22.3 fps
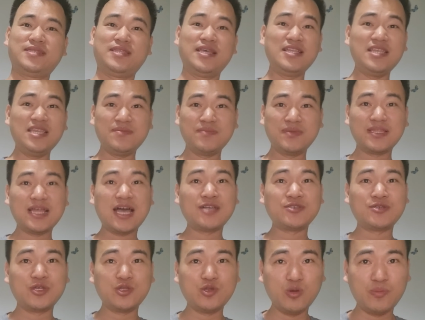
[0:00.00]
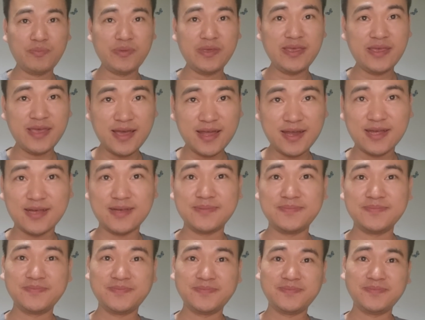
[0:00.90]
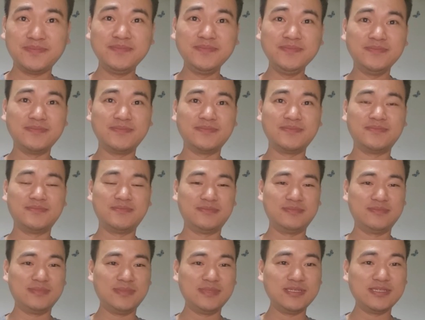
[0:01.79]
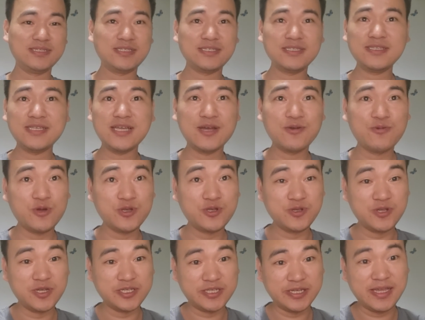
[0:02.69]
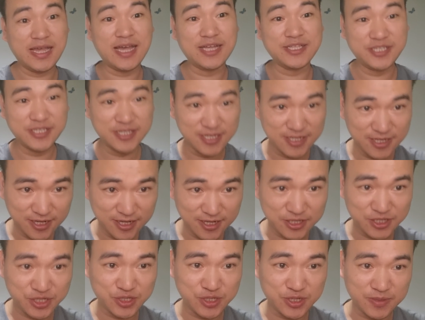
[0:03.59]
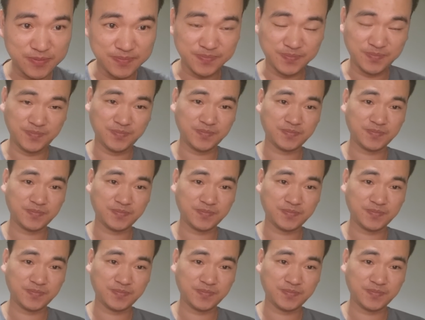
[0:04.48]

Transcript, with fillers: 等你们大学都毕业了，四年过去了，谁还记得这个事情？